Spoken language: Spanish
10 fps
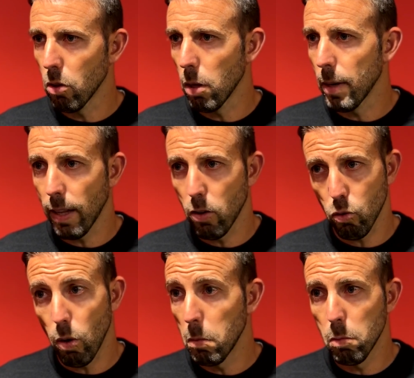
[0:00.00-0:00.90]
de verdad nos
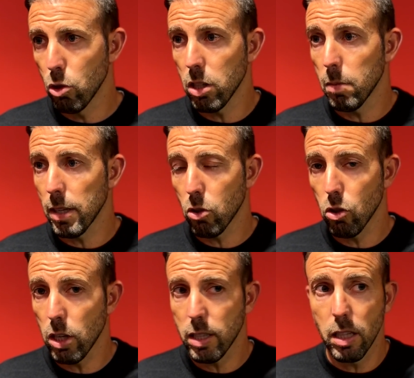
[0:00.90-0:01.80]
jugamos muchísimas
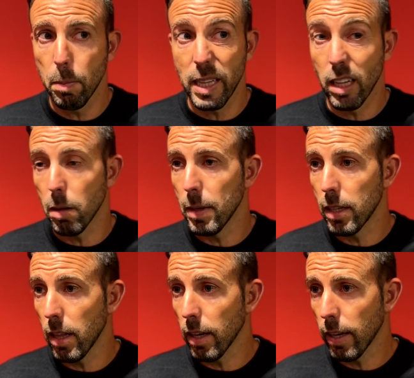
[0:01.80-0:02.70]
cosas,
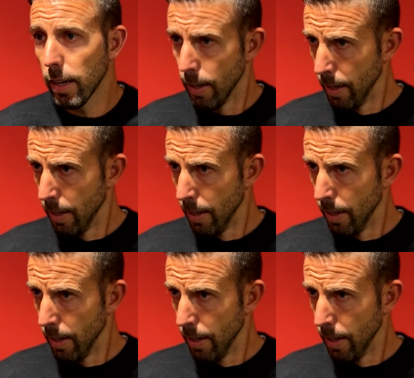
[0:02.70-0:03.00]
independientemente de que,